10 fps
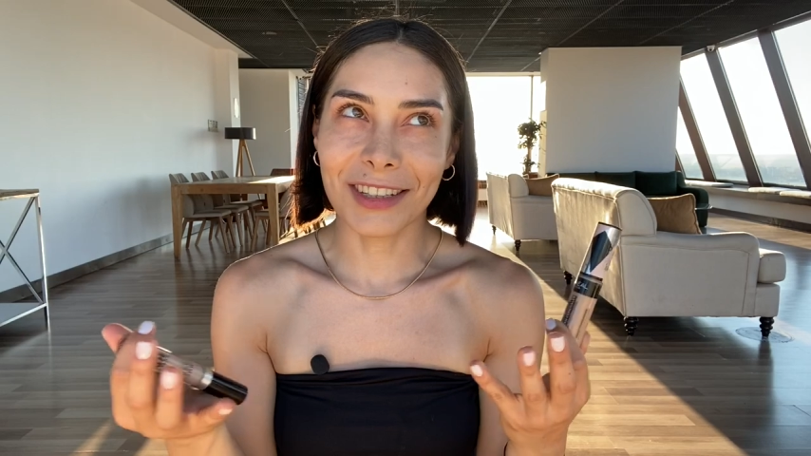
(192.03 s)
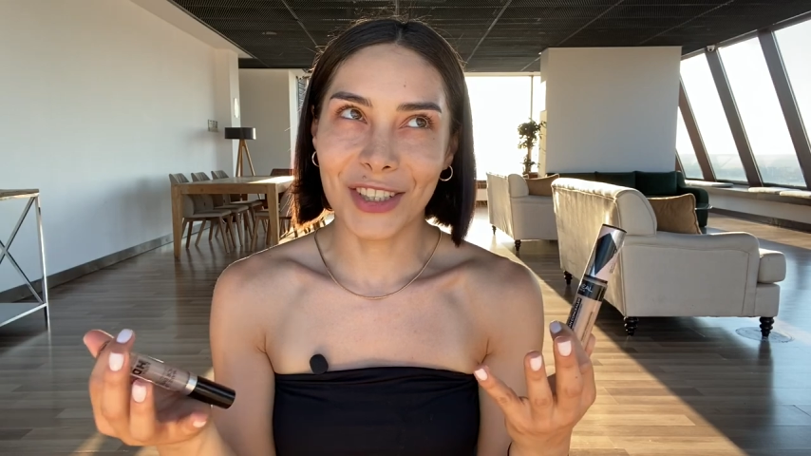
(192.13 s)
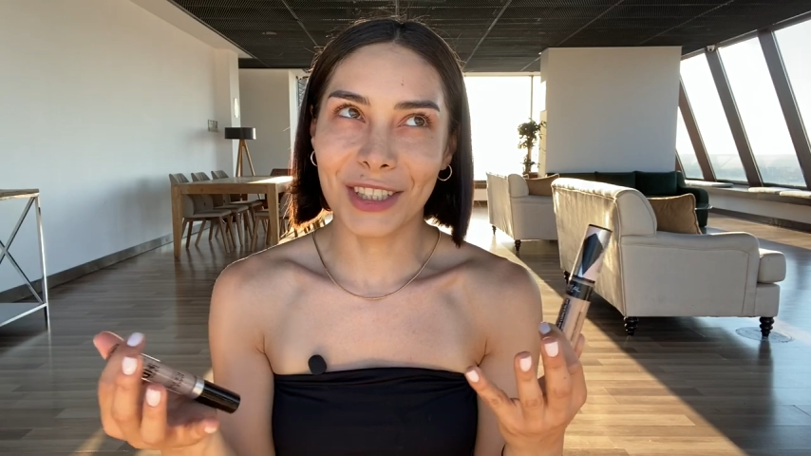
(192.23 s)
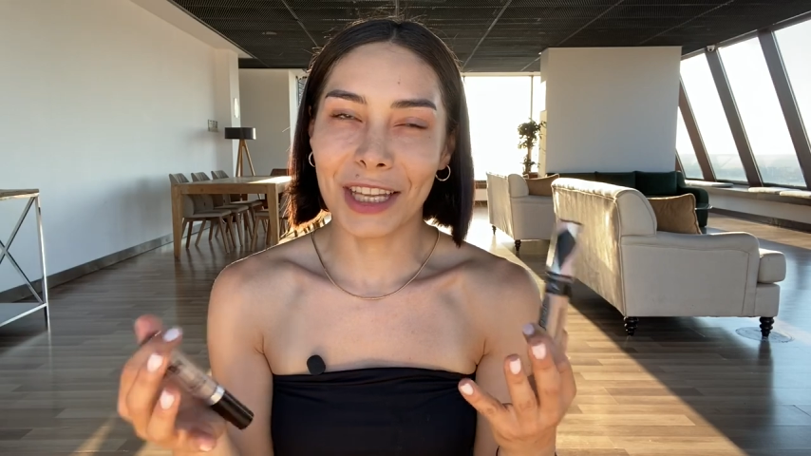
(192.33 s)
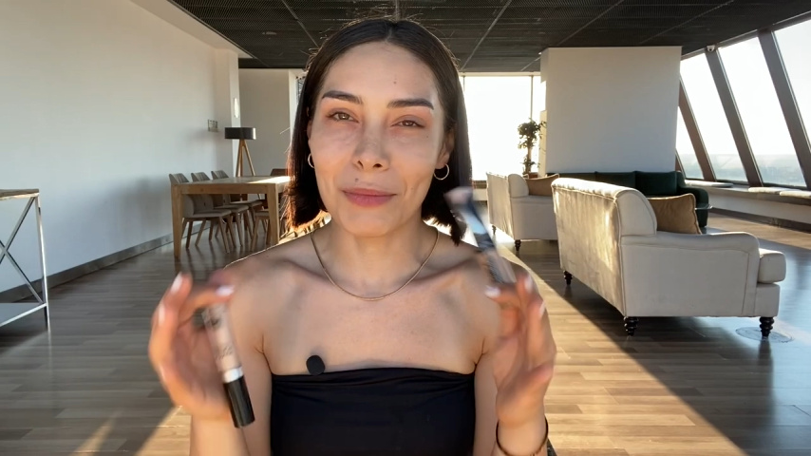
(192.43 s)

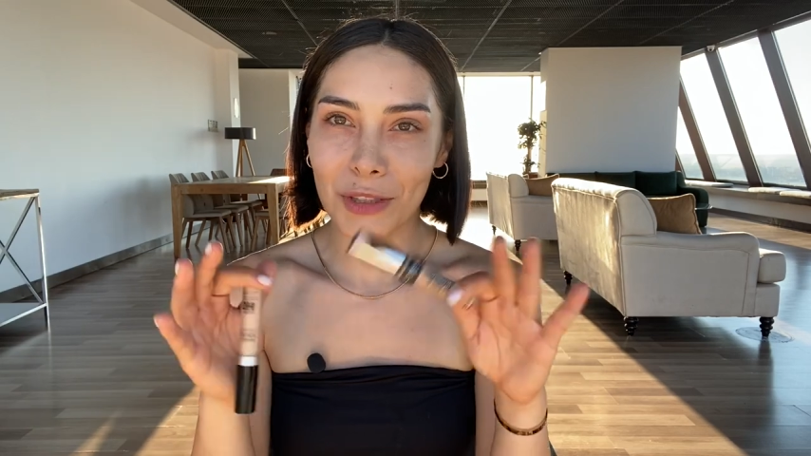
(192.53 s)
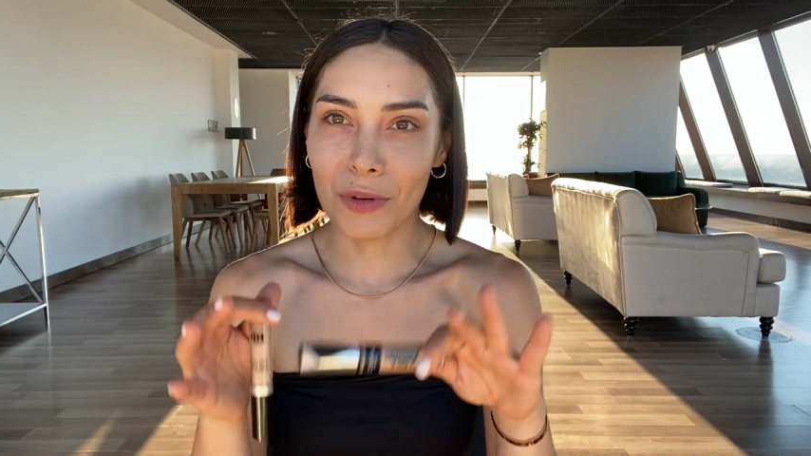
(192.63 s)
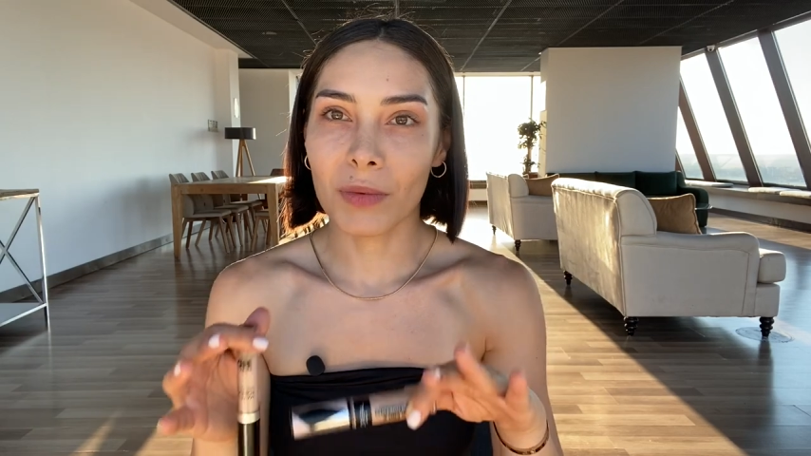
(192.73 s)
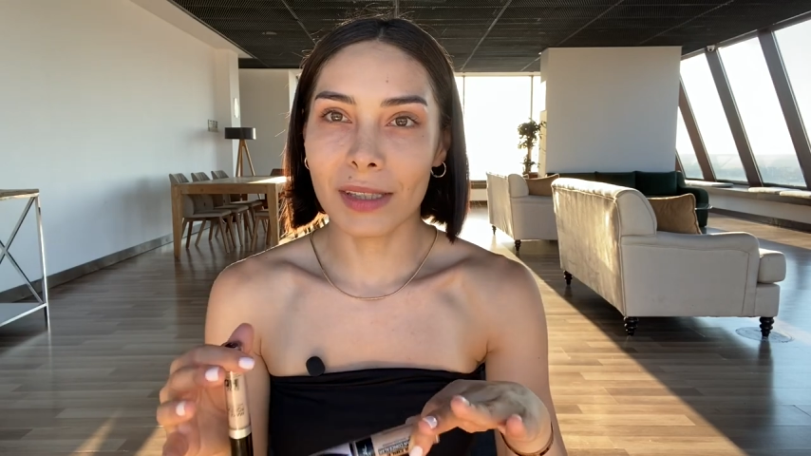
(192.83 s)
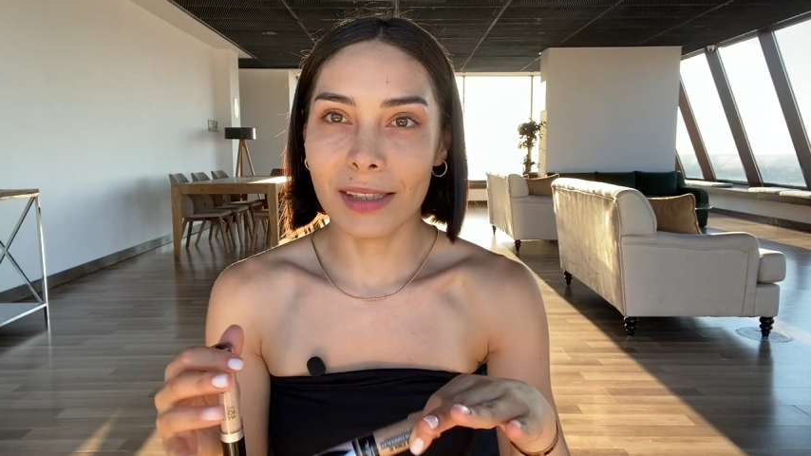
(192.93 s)
açıklayamadım
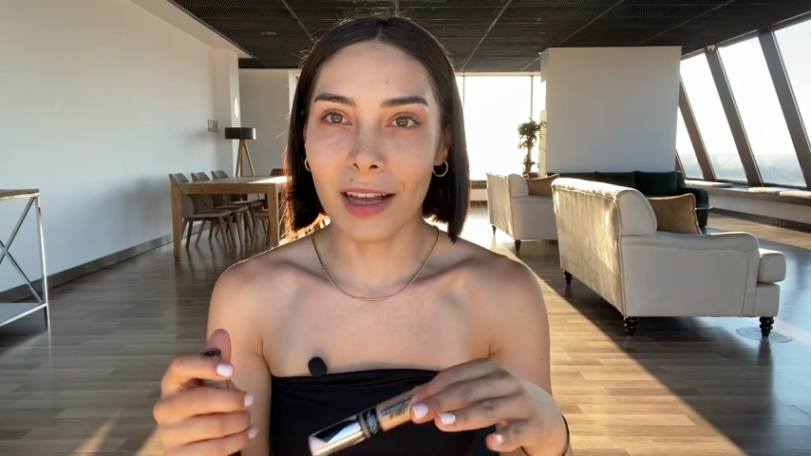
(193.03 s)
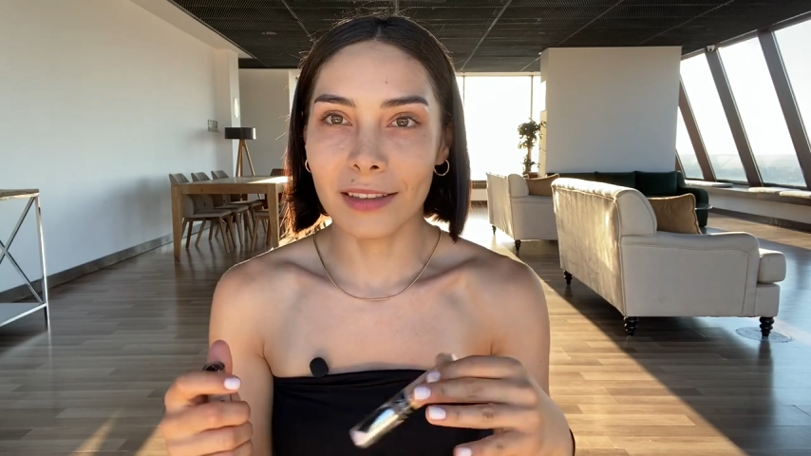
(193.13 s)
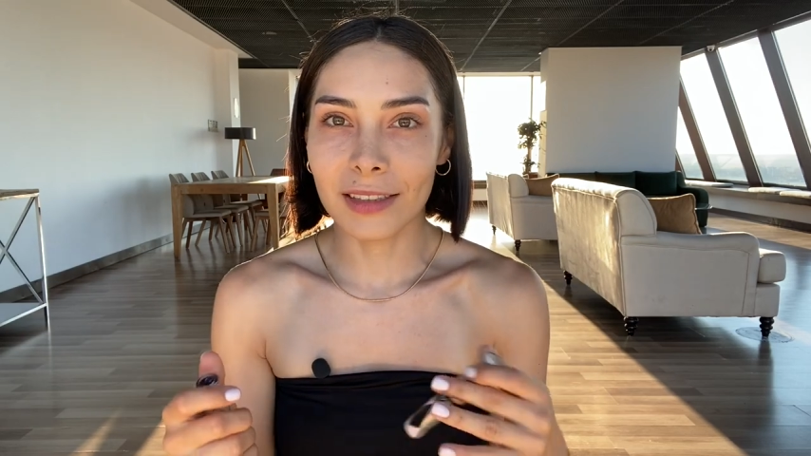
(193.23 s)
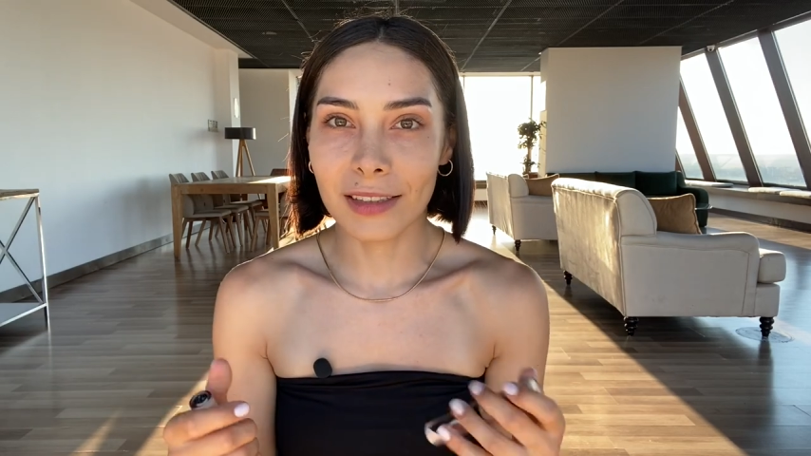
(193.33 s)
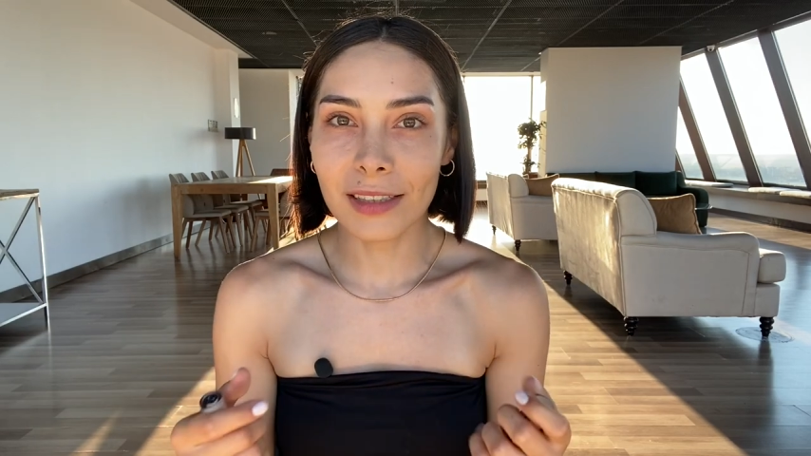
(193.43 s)
ama siz
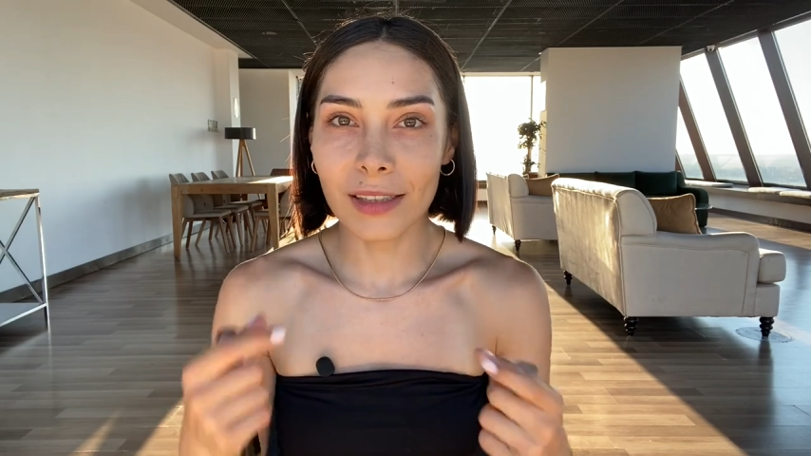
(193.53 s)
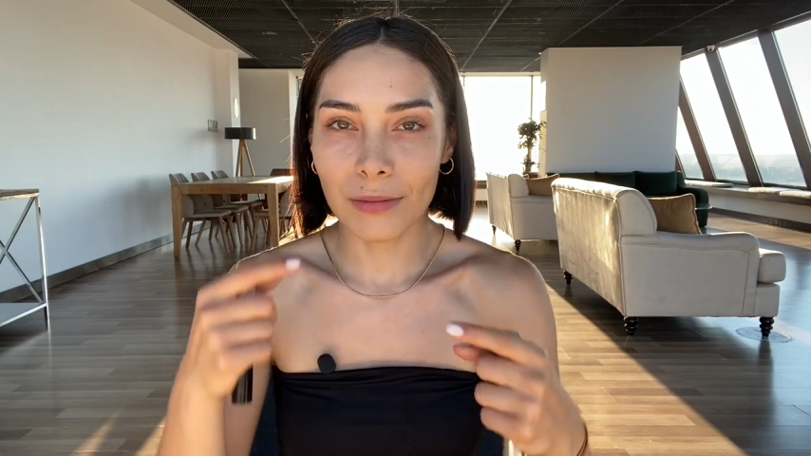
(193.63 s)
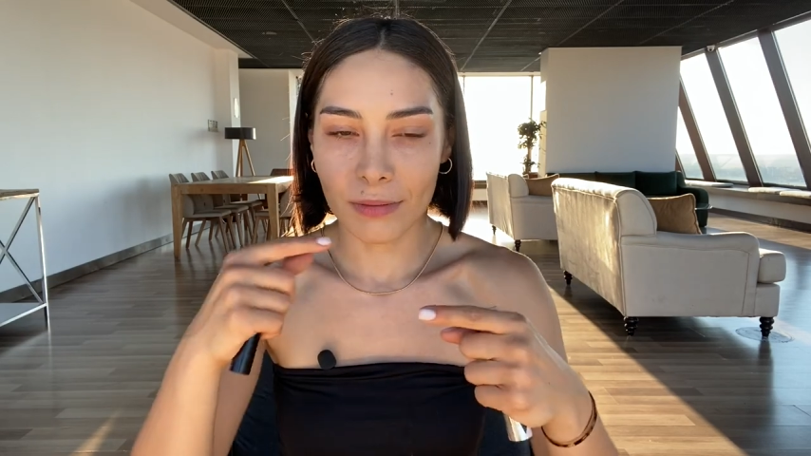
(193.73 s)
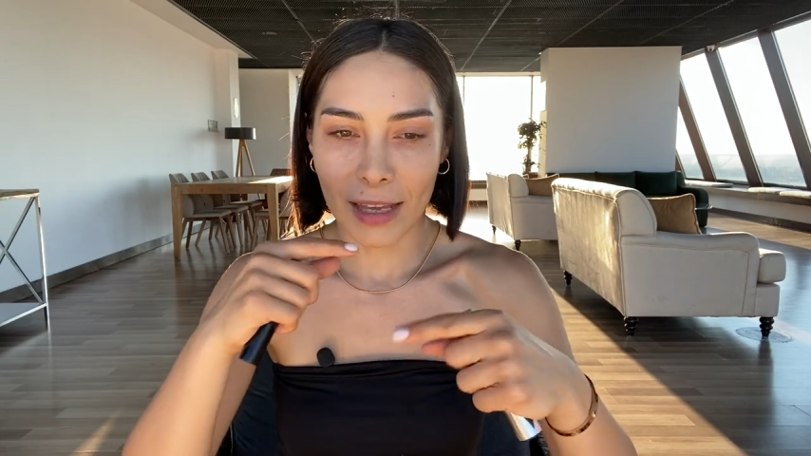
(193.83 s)
anladınız.